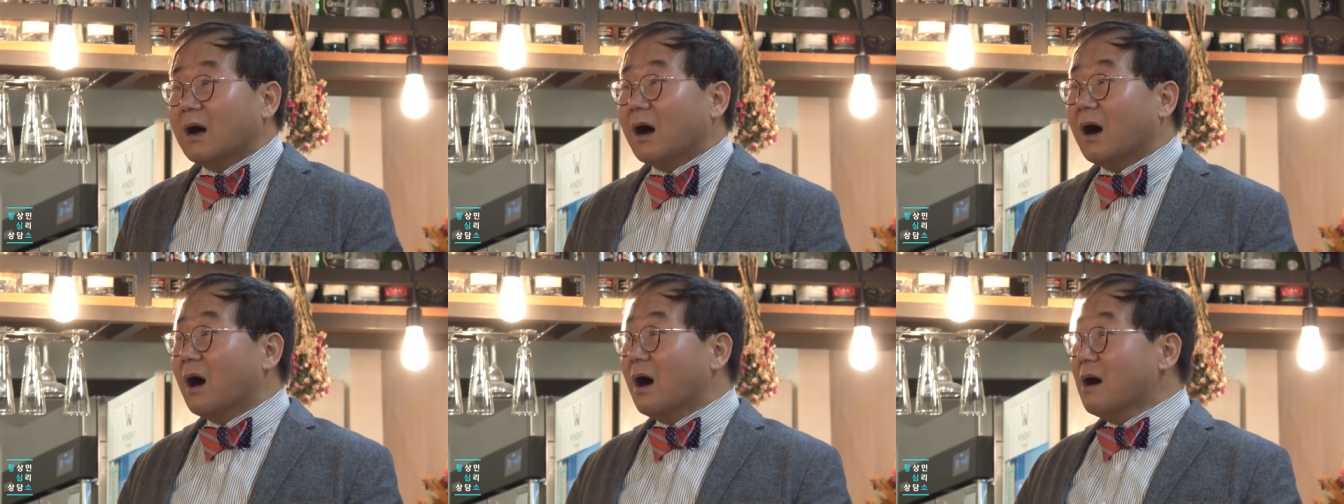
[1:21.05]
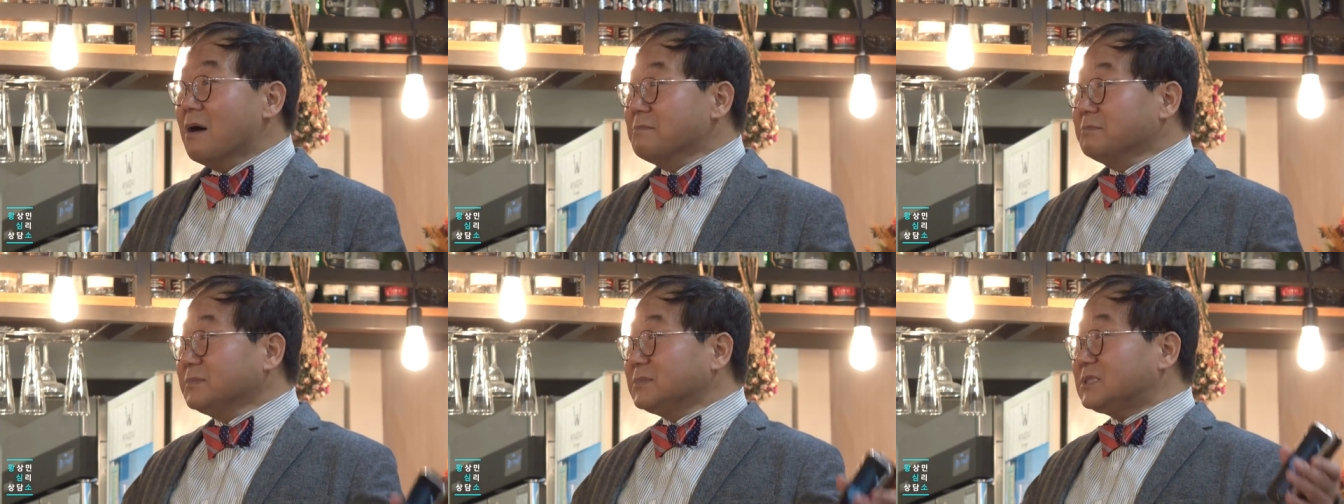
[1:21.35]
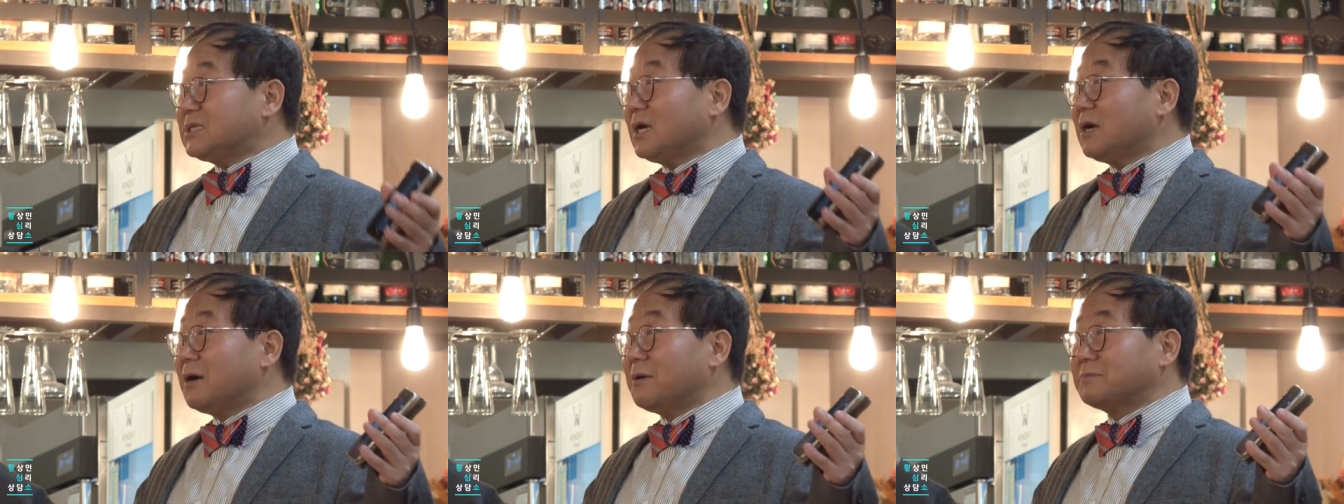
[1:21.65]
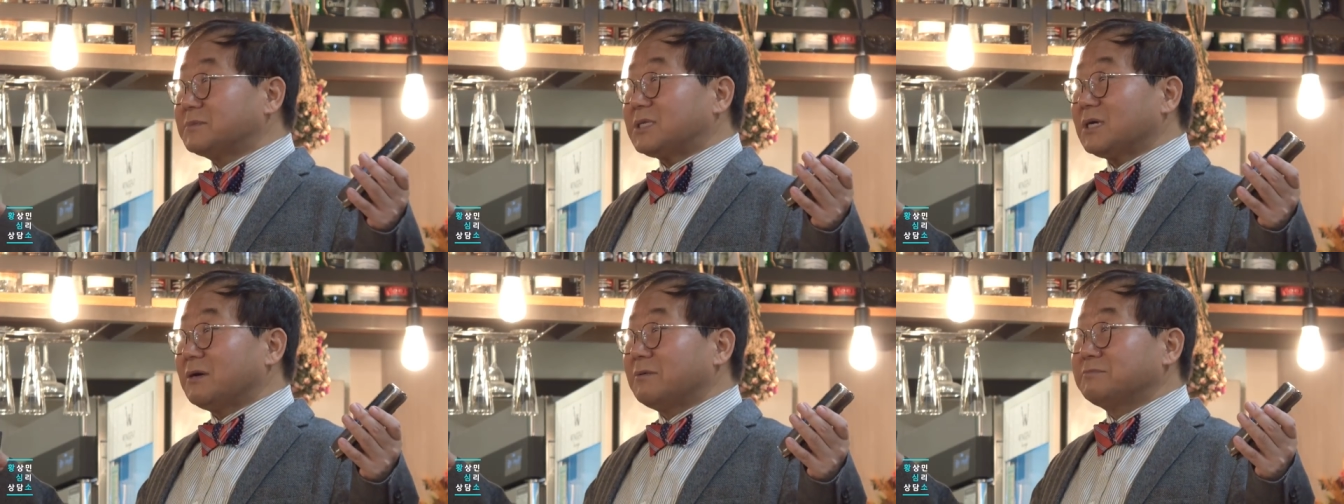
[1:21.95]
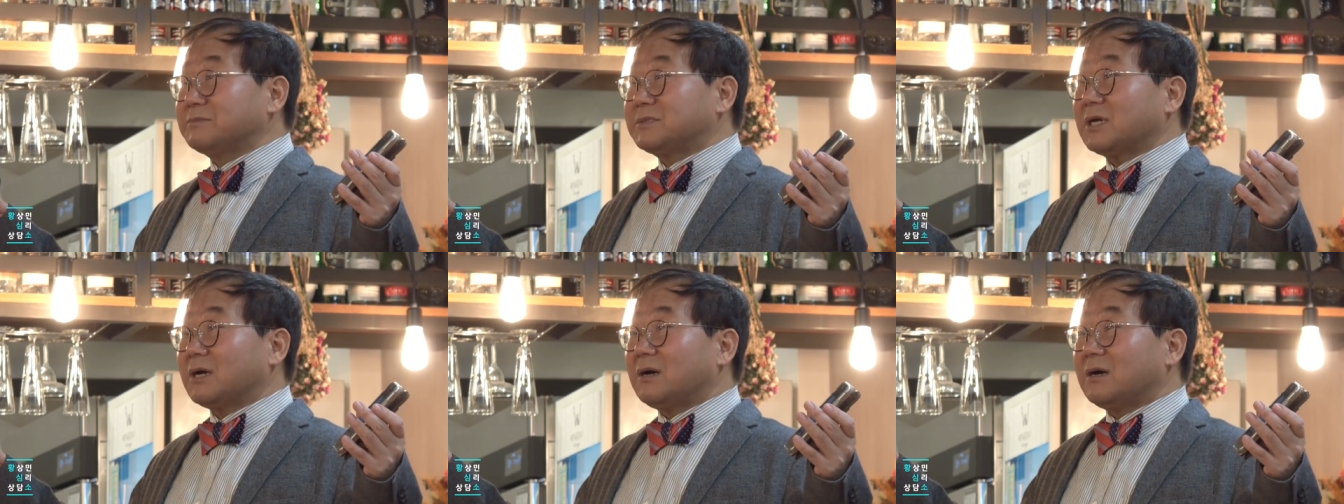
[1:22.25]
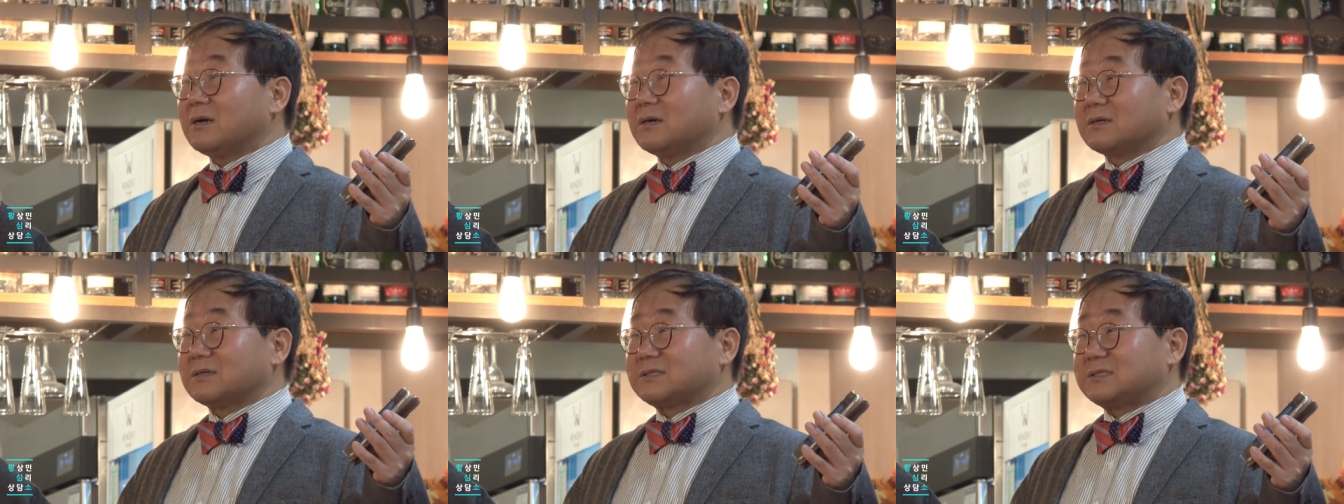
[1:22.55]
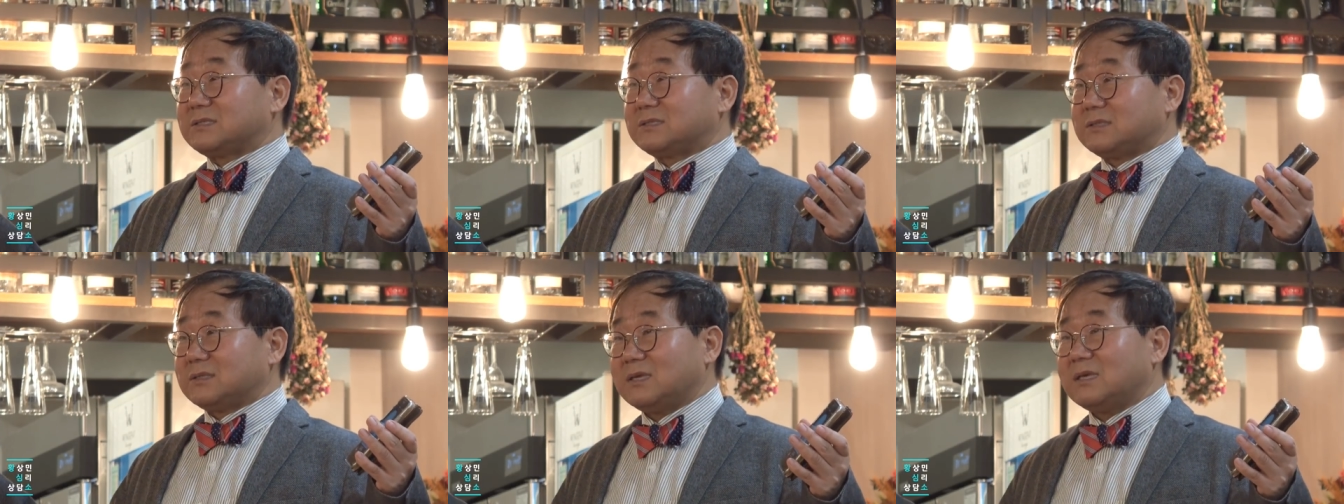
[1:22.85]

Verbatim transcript: 엄청 엄청 엄청